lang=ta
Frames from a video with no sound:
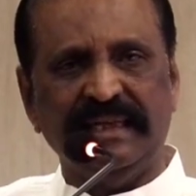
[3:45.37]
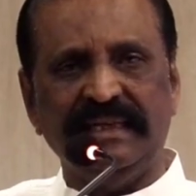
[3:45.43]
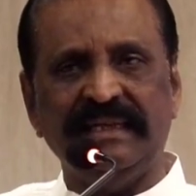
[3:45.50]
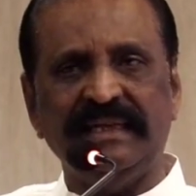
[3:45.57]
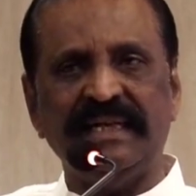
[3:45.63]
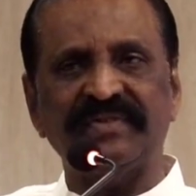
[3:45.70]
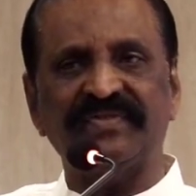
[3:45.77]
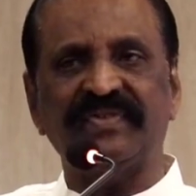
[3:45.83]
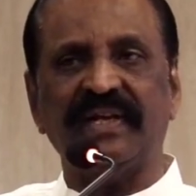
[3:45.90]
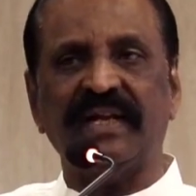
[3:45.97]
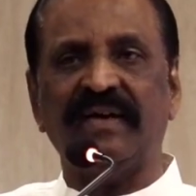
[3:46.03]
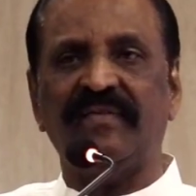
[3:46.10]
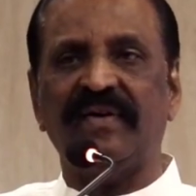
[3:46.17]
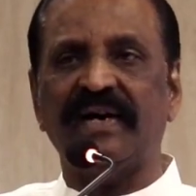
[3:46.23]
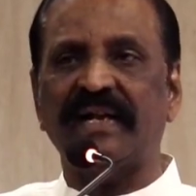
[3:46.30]
என்ன
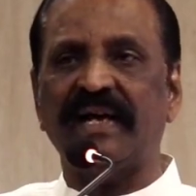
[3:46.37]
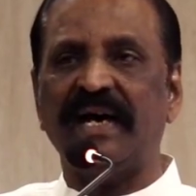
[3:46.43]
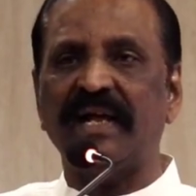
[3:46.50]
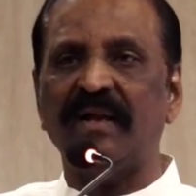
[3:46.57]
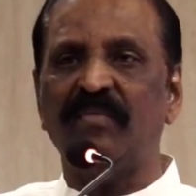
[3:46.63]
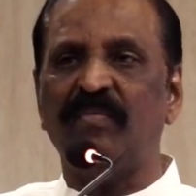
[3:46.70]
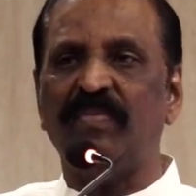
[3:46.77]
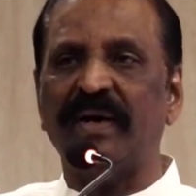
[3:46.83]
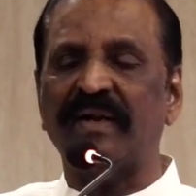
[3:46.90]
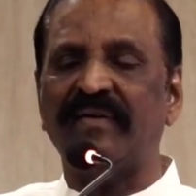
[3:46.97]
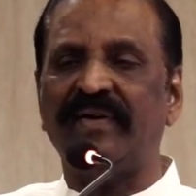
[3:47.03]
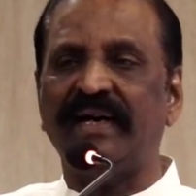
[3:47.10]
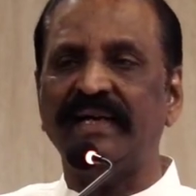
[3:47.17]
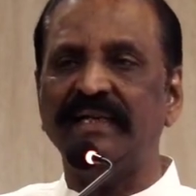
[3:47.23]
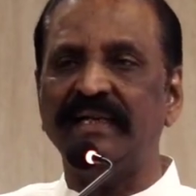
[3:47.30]
செலவானாலும்
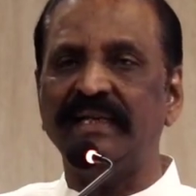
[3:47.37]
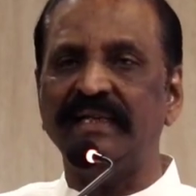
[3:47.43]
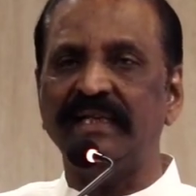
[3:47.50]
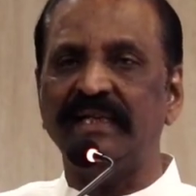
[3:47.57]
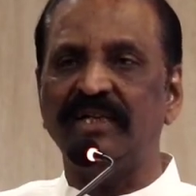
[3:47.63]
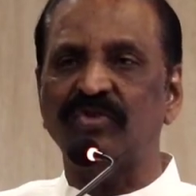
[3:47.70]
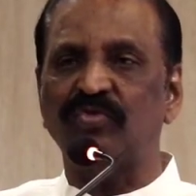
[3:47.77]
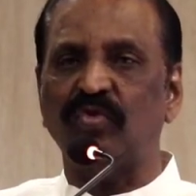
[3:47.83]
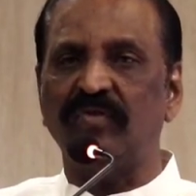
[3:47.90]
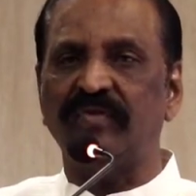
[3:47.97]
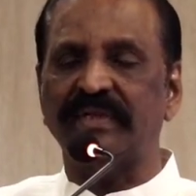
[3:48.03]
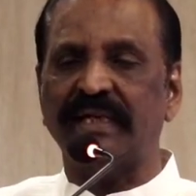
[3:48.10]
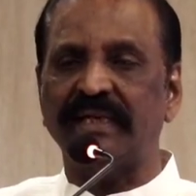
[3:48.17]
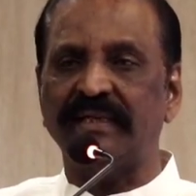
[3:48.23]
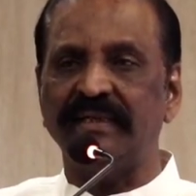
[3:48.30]
பரவாயில்லை என்று
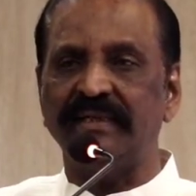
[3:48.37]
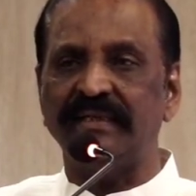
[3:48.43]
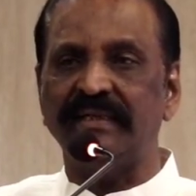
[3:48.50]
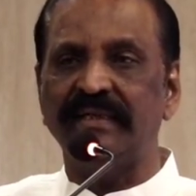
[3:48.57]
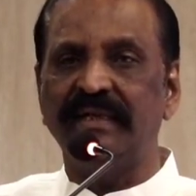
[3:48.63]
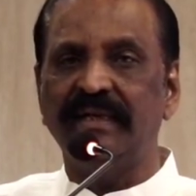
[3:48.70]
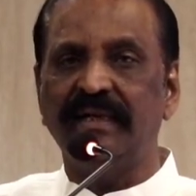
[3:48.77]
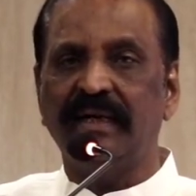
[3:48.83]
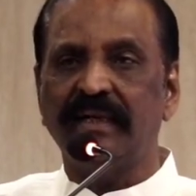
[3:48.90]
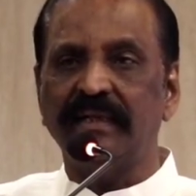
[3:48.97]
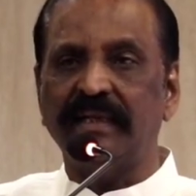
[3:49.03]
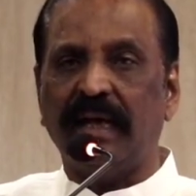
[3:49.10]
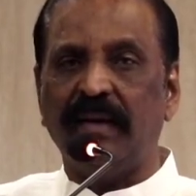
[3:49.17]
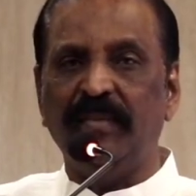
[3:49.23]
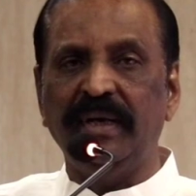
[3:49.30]
சொல்வதற்கு
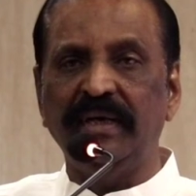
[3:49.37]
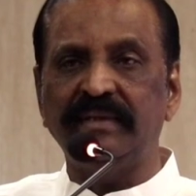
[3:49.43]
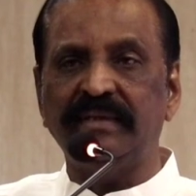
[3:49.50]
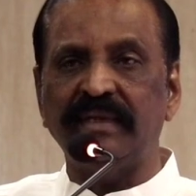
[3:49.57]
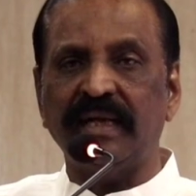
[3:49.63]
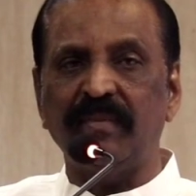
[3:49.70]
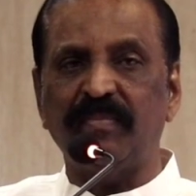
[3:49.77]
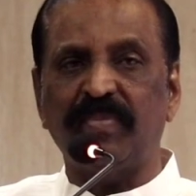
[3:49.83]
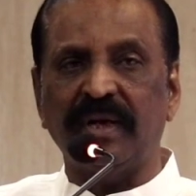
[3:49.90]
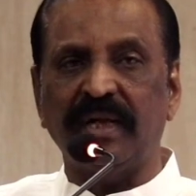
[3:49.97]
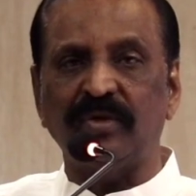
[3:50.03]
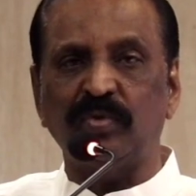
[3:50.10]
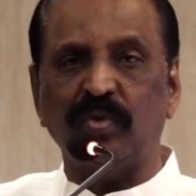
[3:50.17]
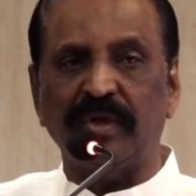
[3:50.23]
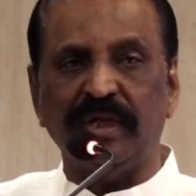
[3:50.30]
தமிழ்
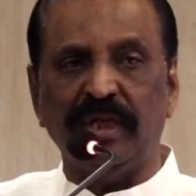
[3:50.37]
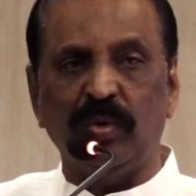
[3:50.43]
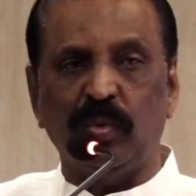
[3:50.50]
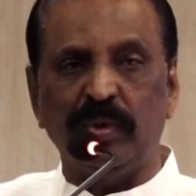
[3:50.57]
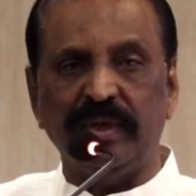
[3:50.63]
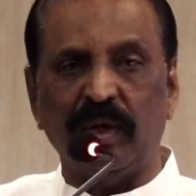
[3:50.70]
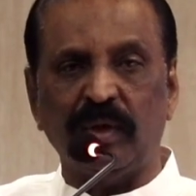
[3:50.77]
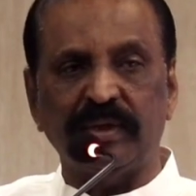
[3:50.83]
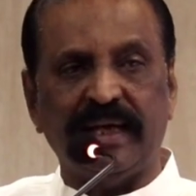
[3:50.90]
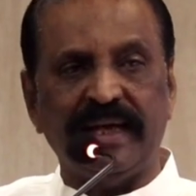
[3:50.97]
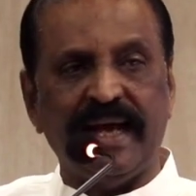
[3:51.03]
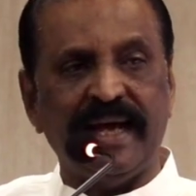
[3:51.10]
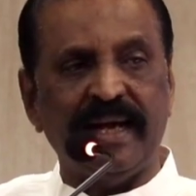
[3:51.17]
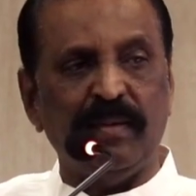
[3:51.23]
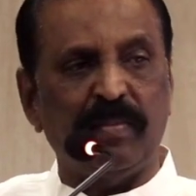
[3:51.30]
திரைப்படத்துறையில் ஒரு
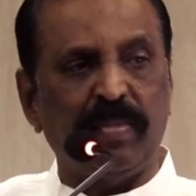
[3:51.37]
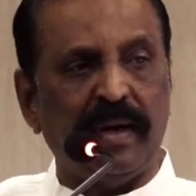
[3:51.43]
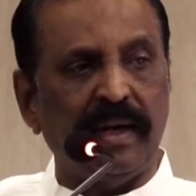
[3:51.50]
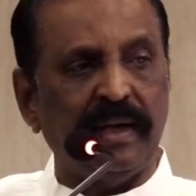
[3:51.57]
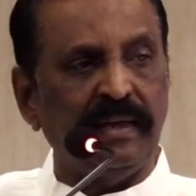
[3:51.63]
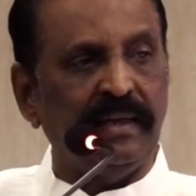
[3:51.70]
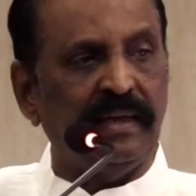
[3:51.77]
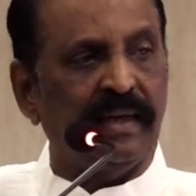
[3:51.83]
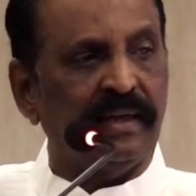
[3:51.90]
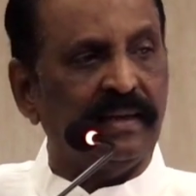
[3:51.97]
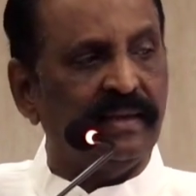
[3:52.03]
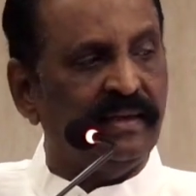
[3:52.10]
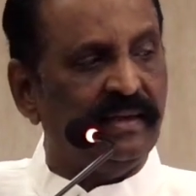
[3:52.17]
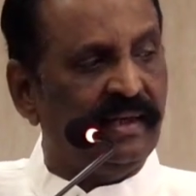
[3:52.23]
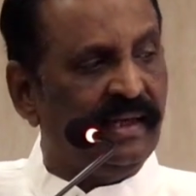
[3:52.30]
தயாரிப்பாளர்
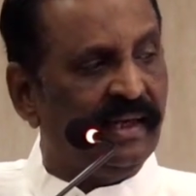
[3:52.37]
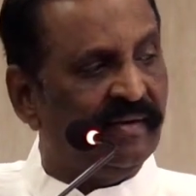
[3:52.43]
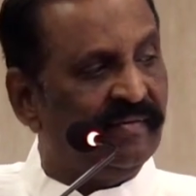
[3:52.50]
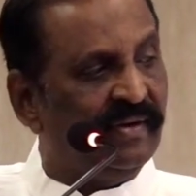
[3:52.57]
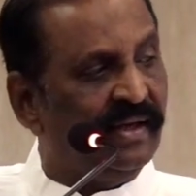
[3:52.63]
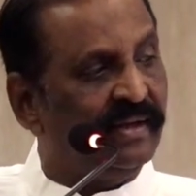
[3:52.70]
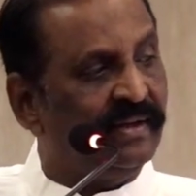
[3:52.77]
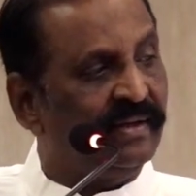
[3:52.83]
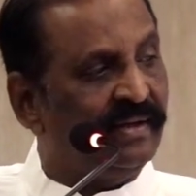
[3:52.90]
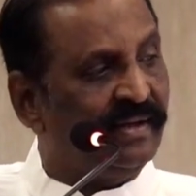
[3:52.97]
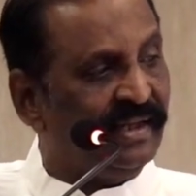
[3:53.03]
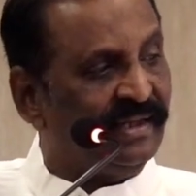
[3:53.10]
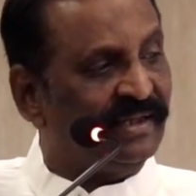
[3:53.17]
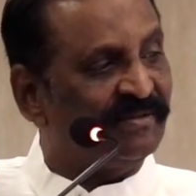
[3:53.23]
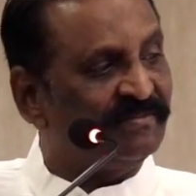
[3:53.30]
இன்றைக்கு இல்லவே
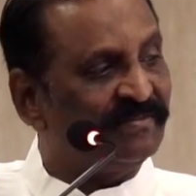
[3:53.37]
இல்லை